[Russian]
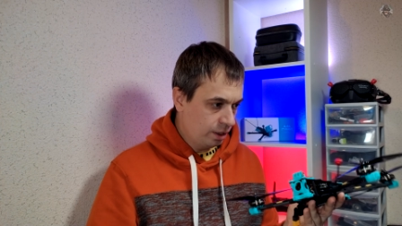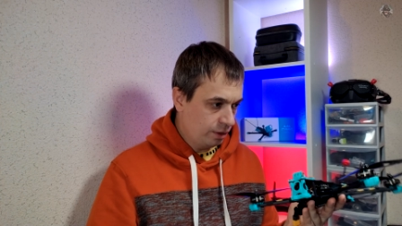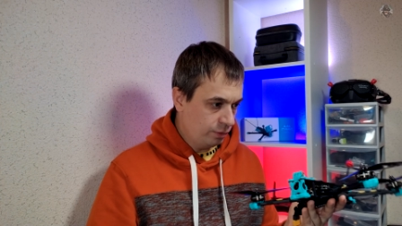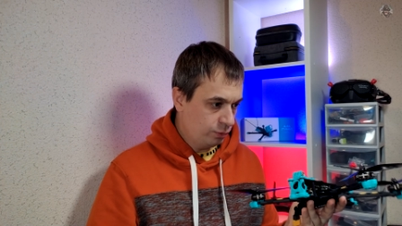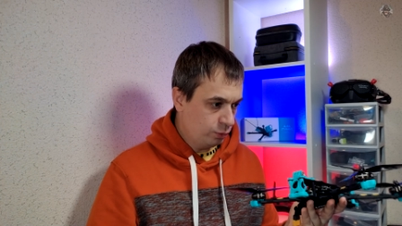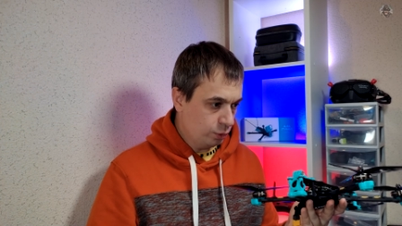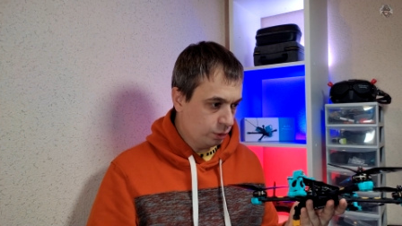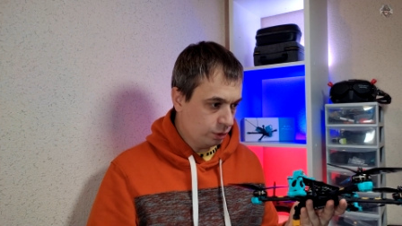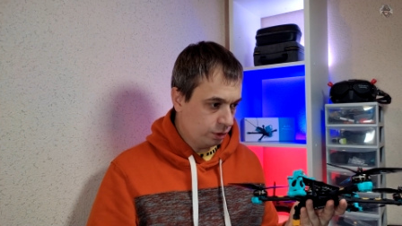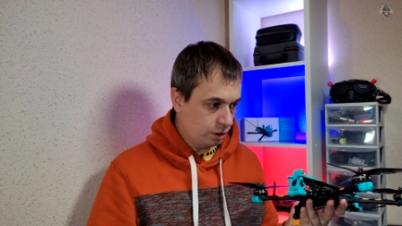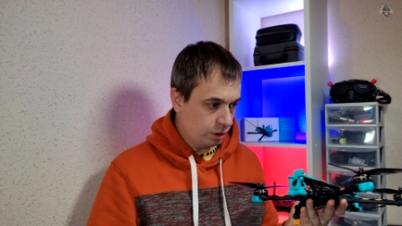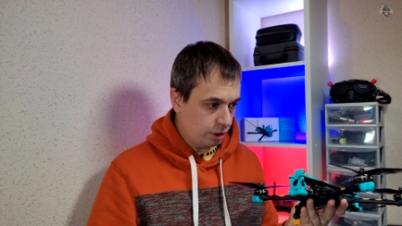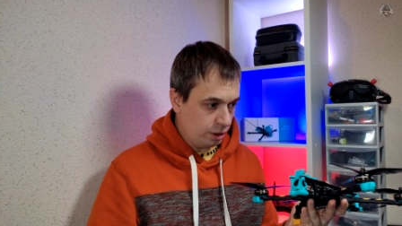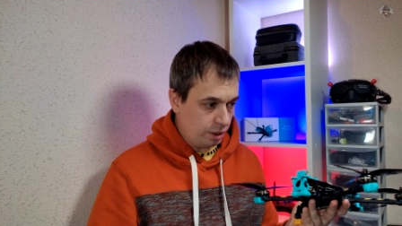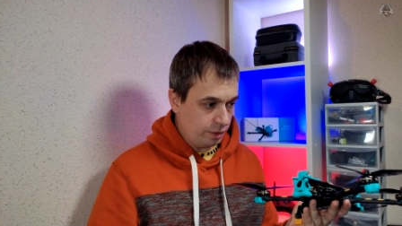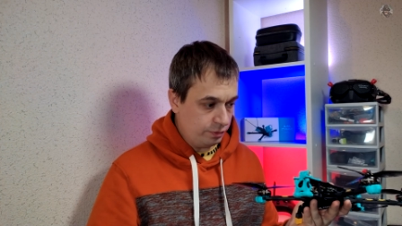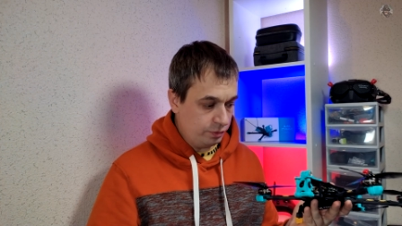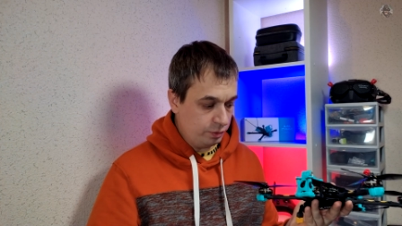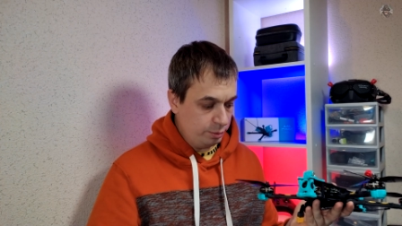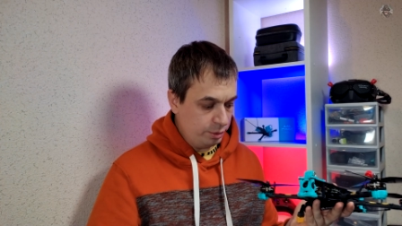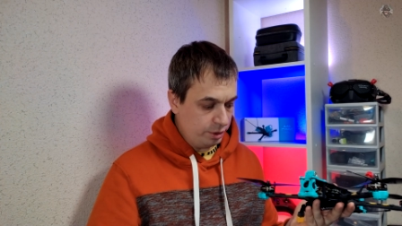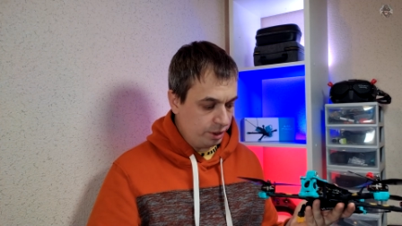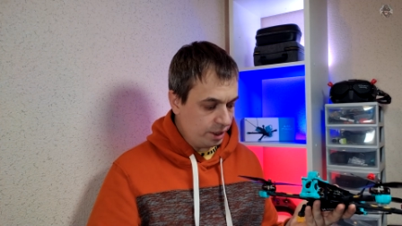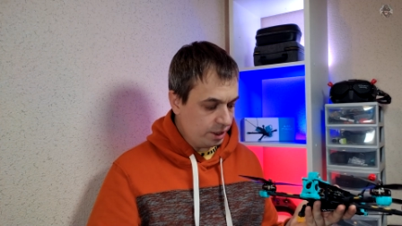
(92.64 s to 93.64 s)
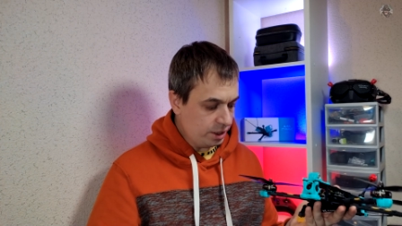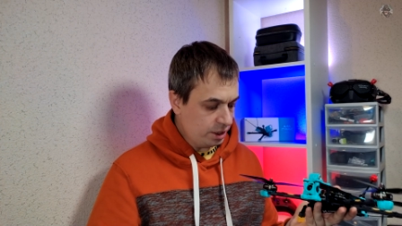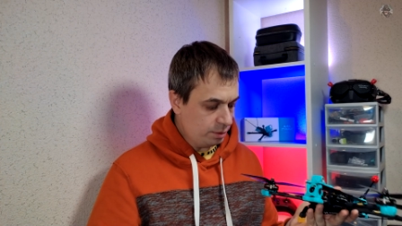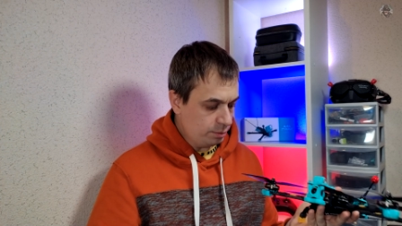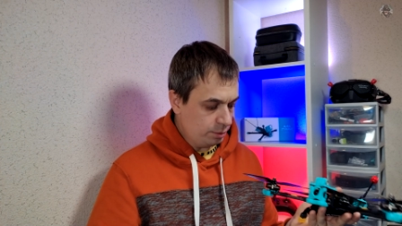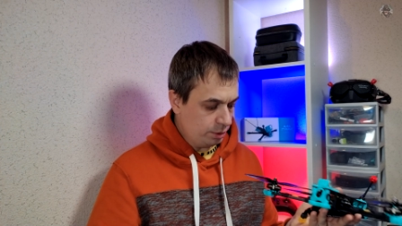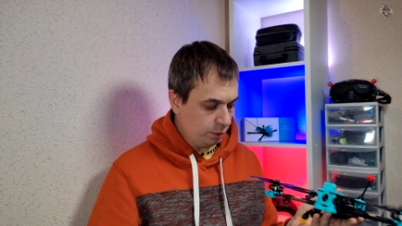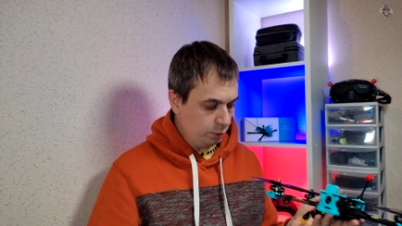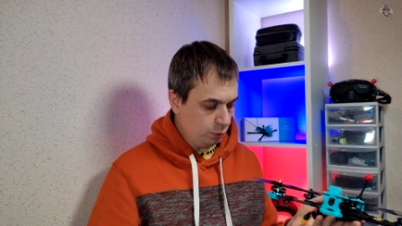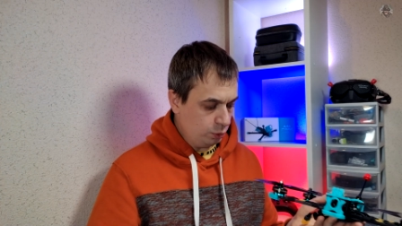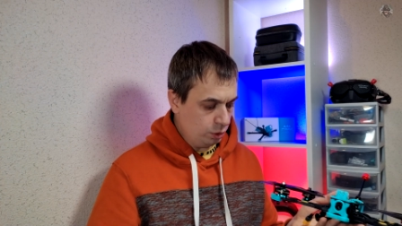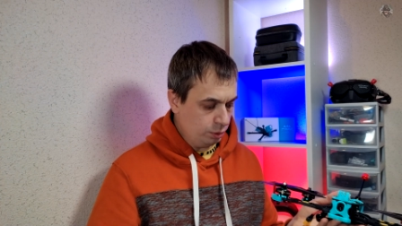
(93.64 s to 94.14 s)
Вот. А
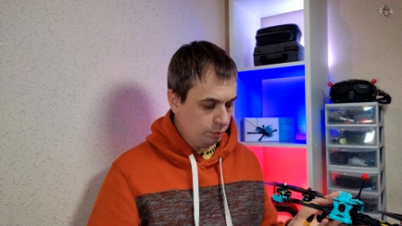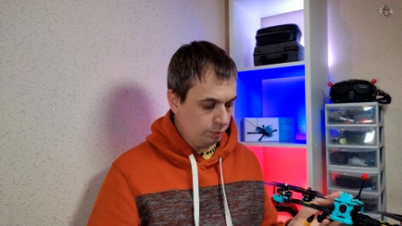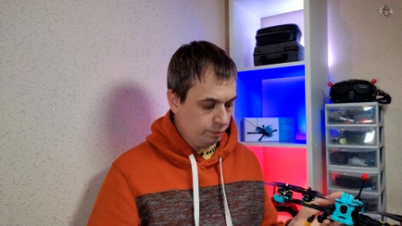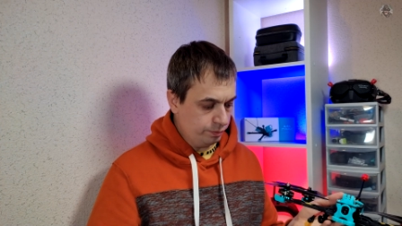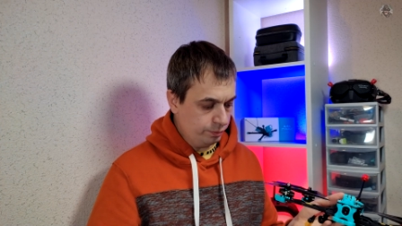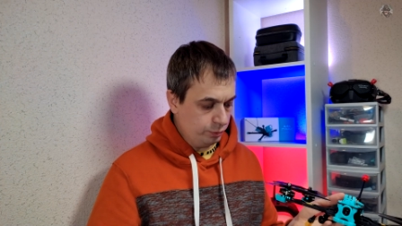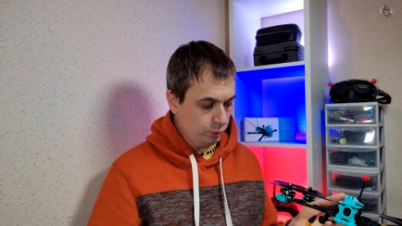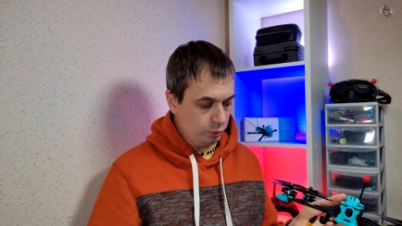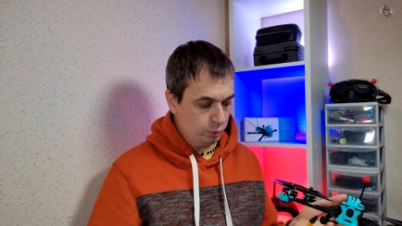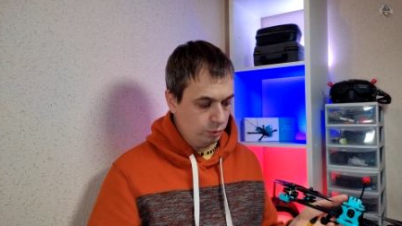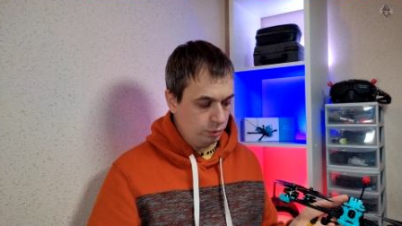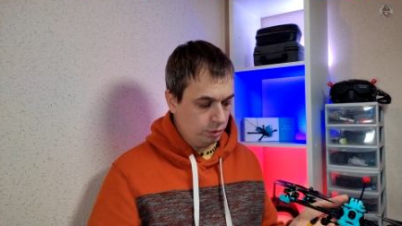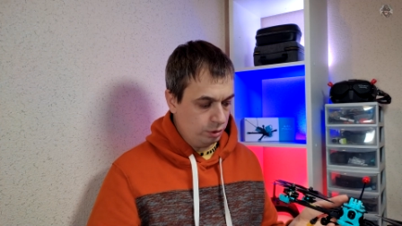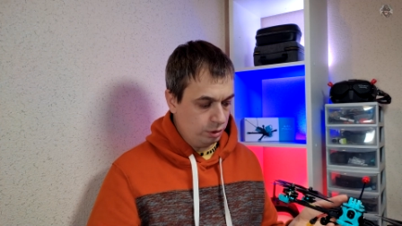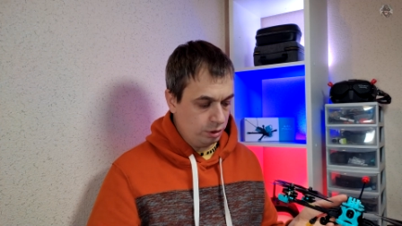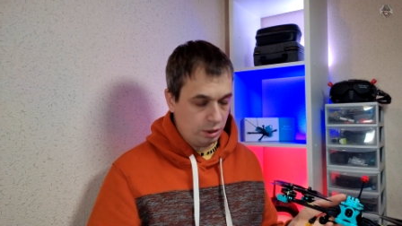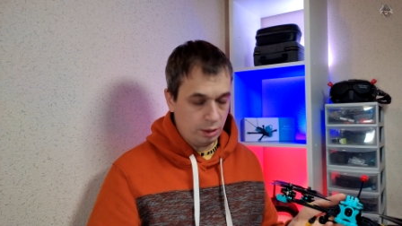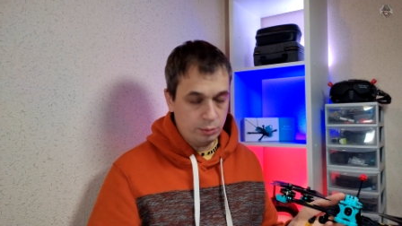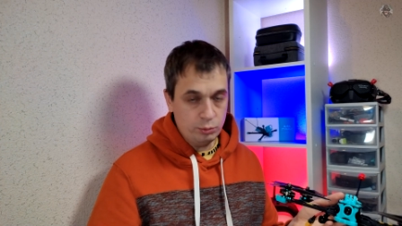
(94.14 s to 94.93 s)
выбирайте моторы, ну,